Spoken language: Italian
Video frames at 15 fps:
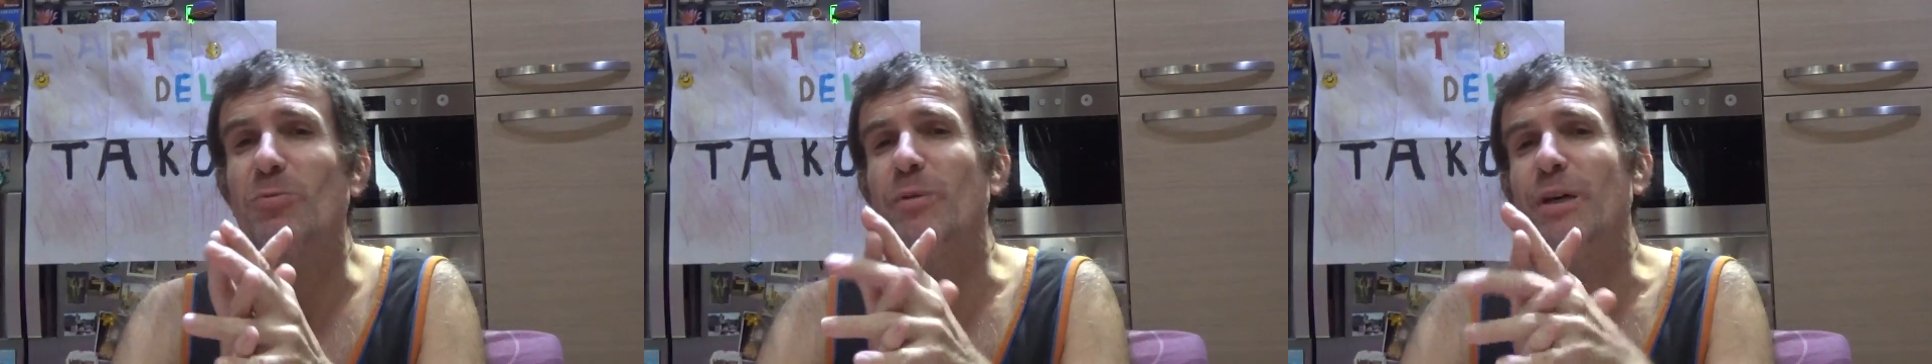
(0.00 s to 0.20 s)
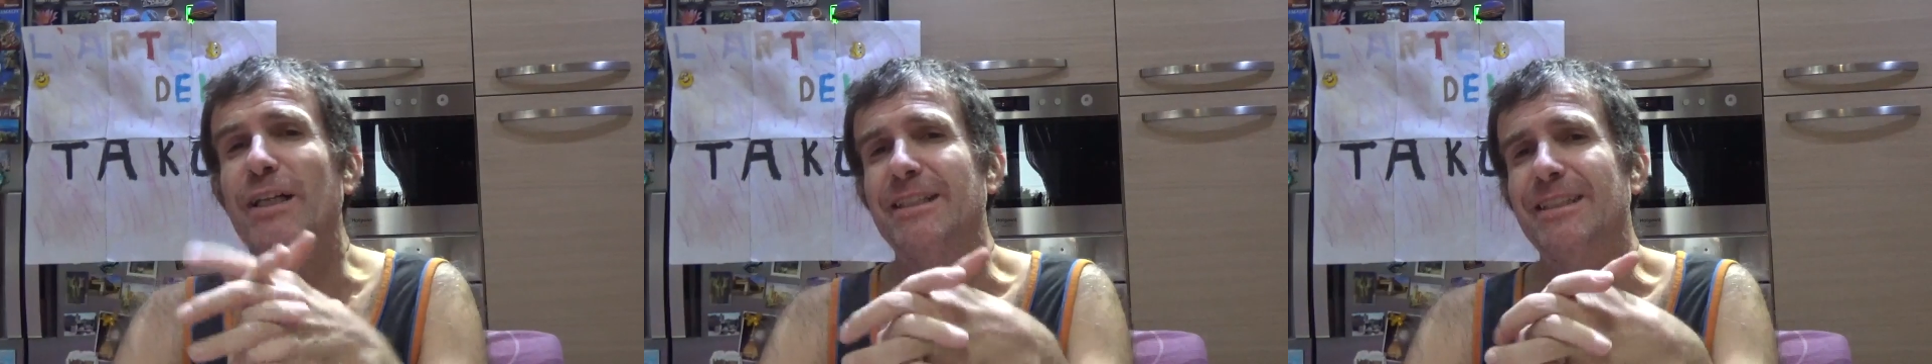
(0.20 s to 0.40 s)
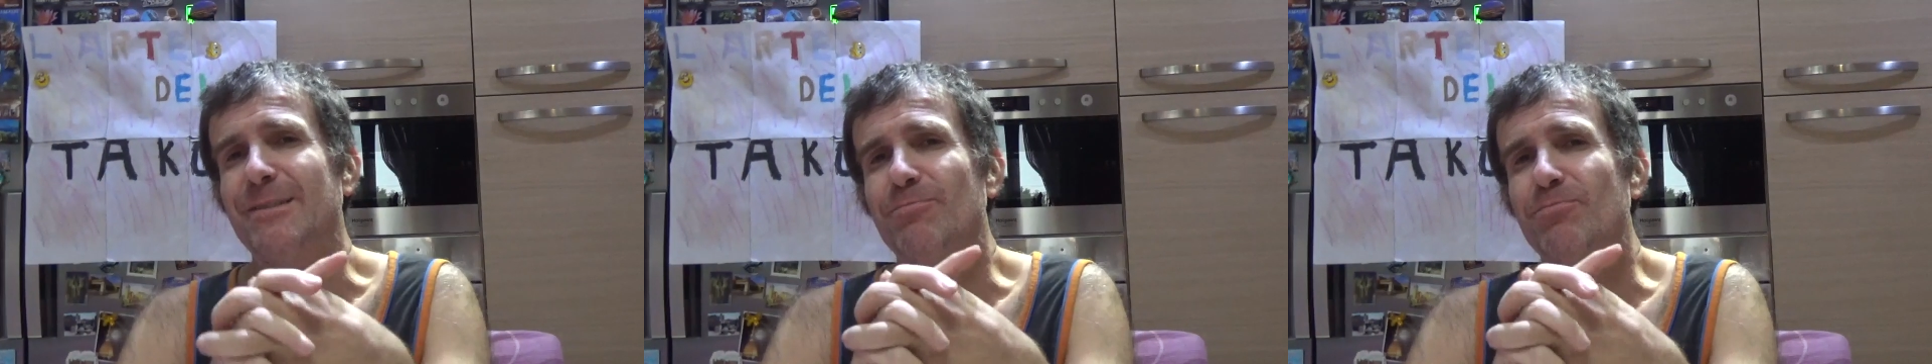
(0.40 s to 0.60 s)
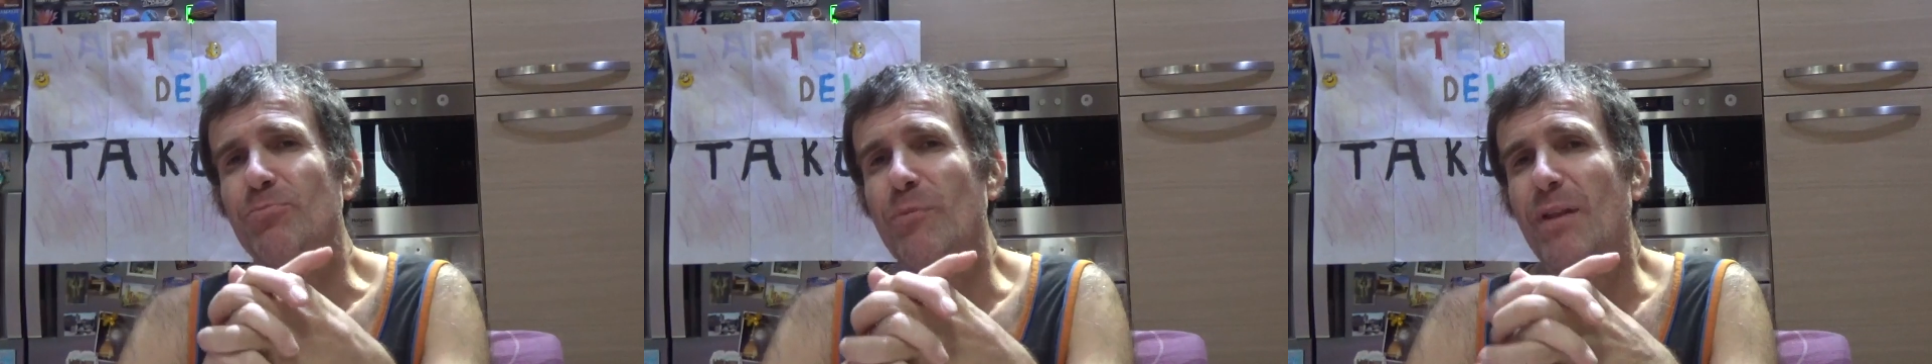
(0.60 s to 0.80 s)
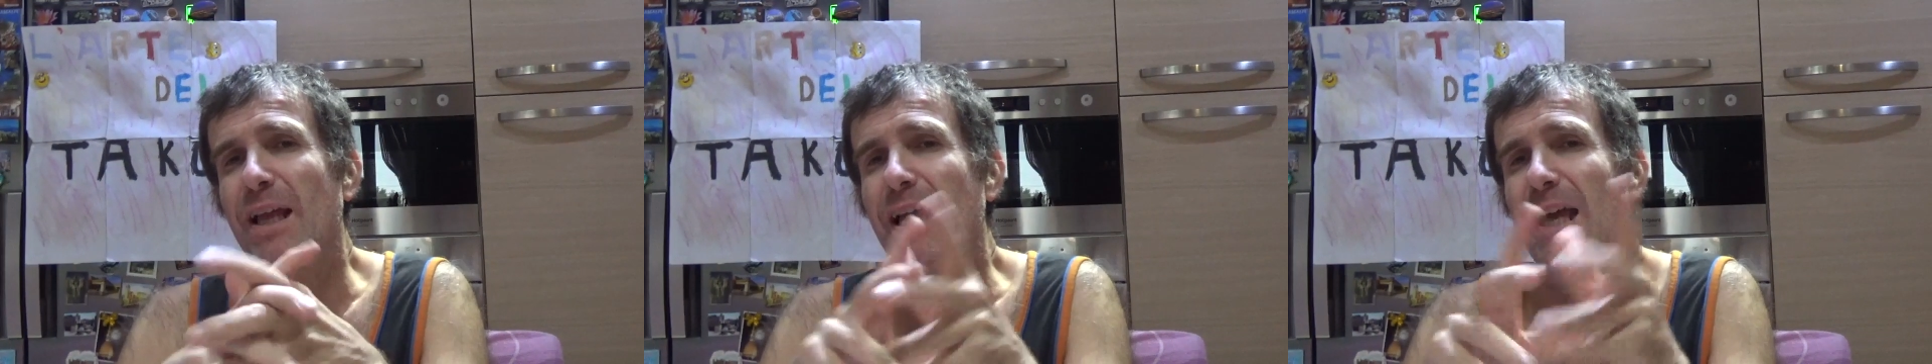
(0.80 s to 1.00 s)
bene.
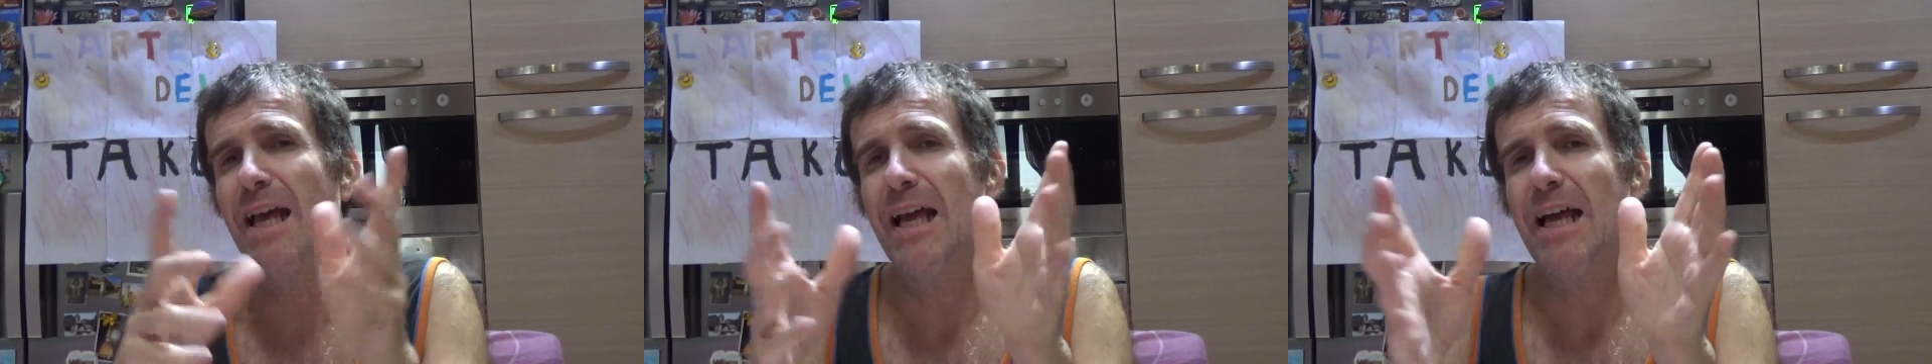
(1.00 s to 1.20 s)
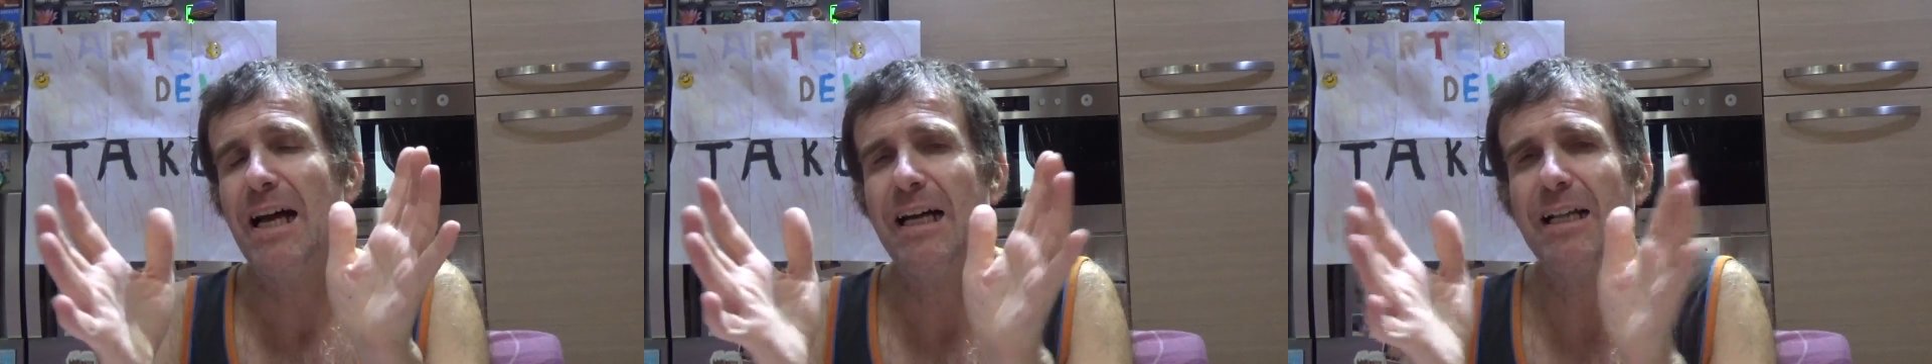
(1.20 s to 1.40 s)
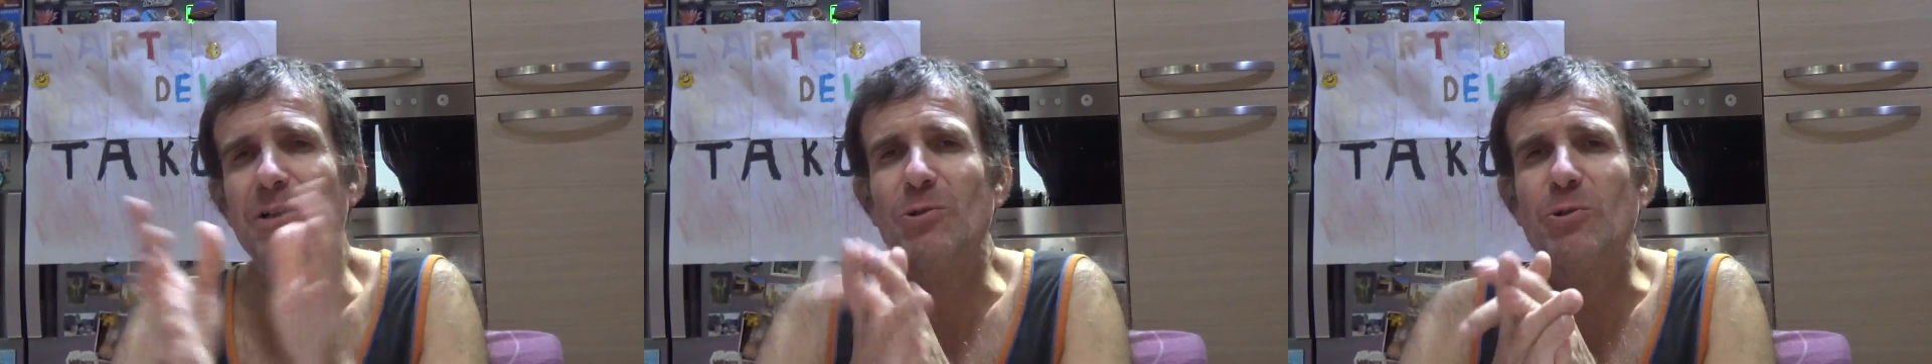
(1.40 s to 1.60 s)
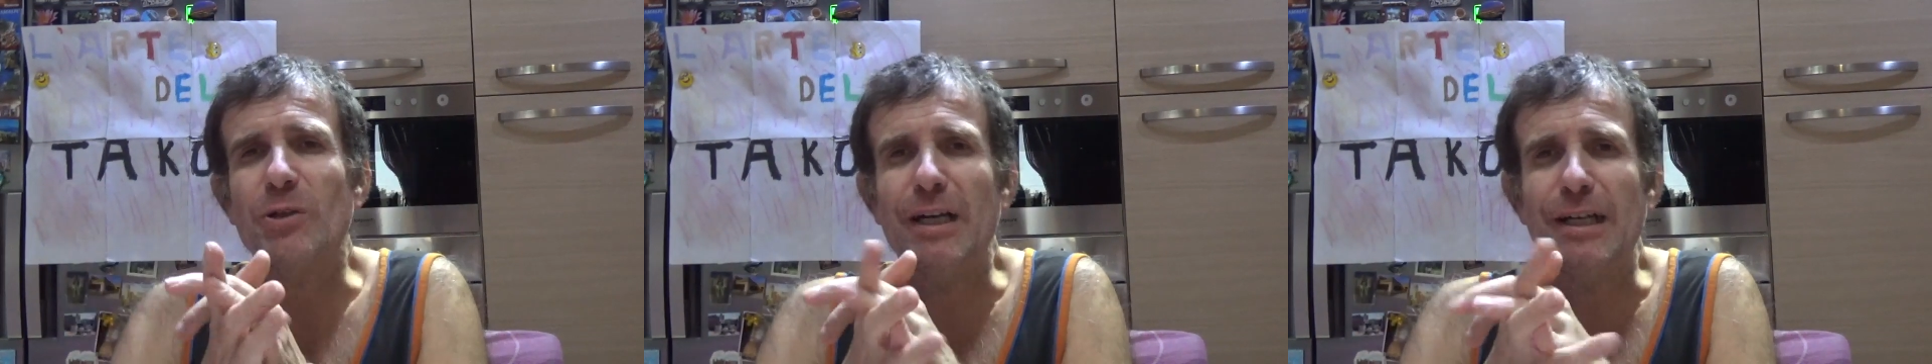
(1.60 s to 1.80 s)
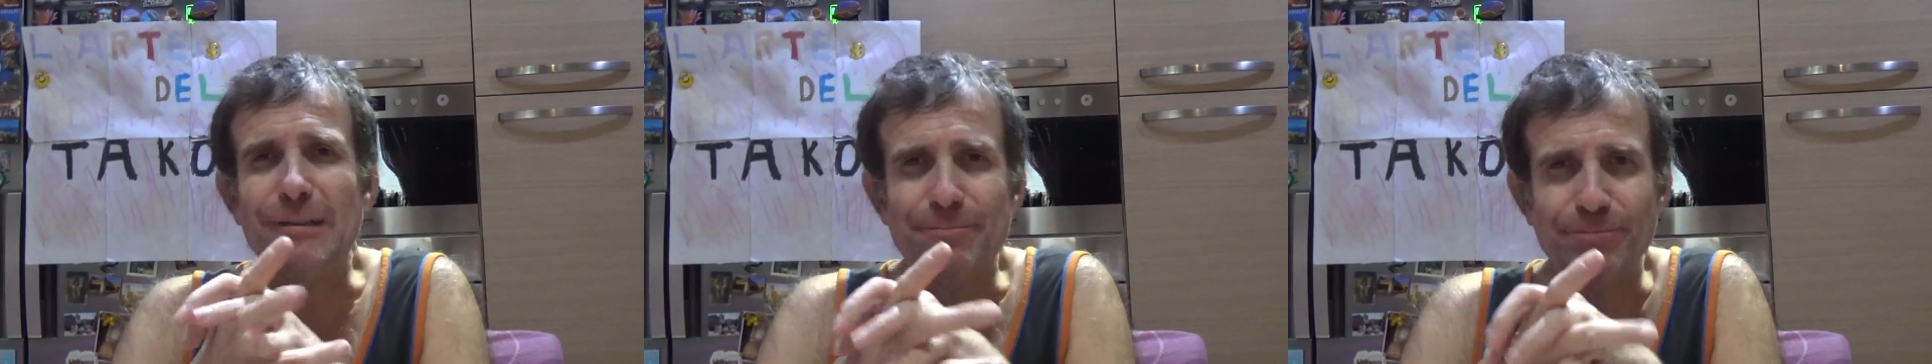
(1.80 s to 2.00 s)

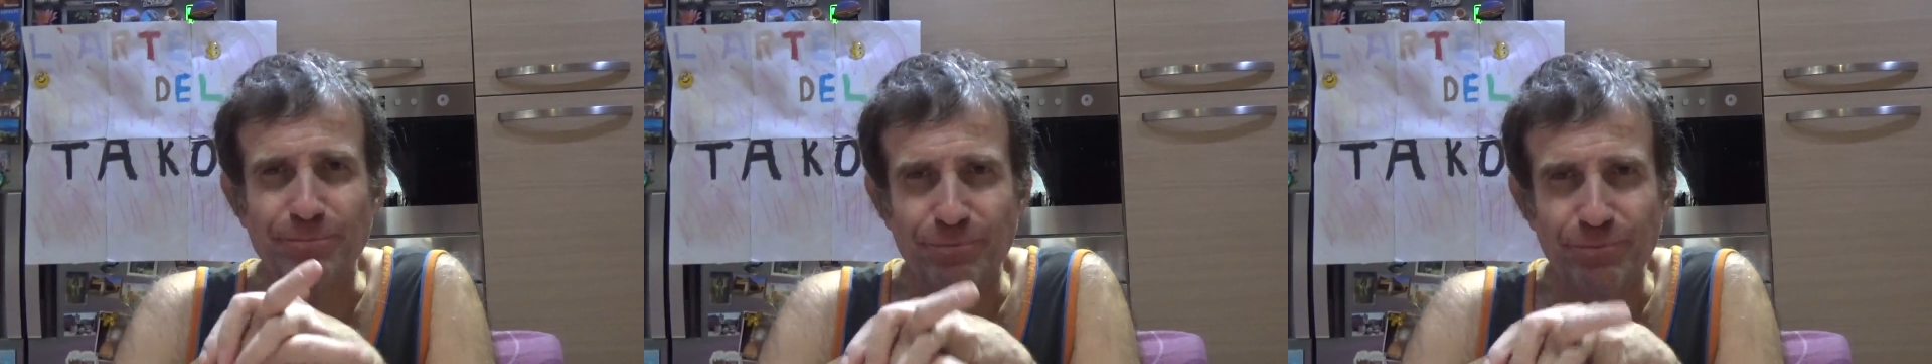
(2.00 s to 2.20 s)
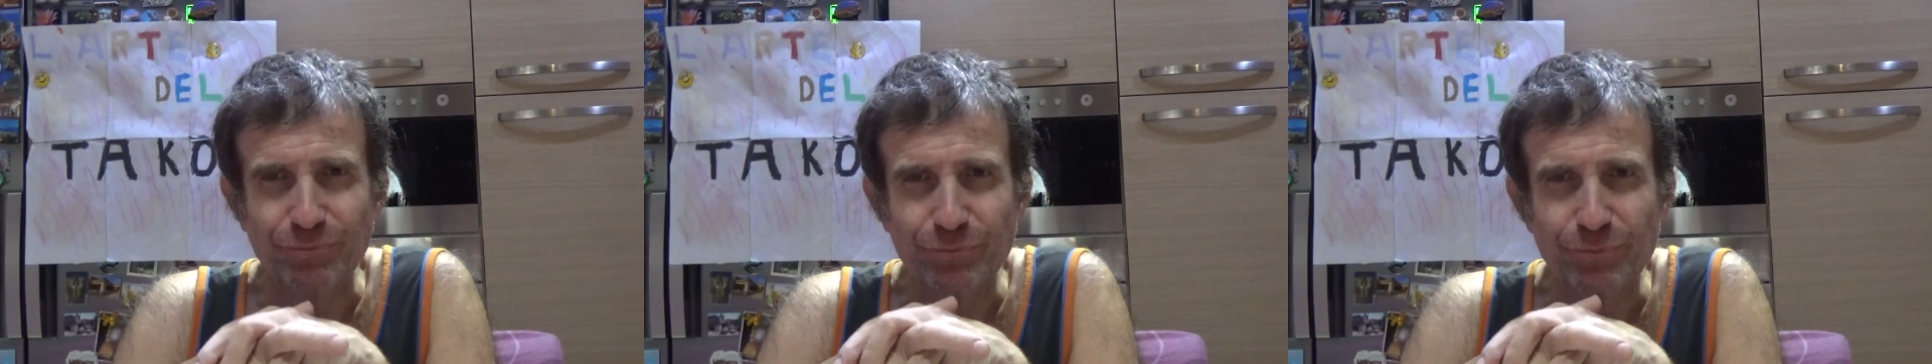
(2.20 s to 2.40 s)
Allora,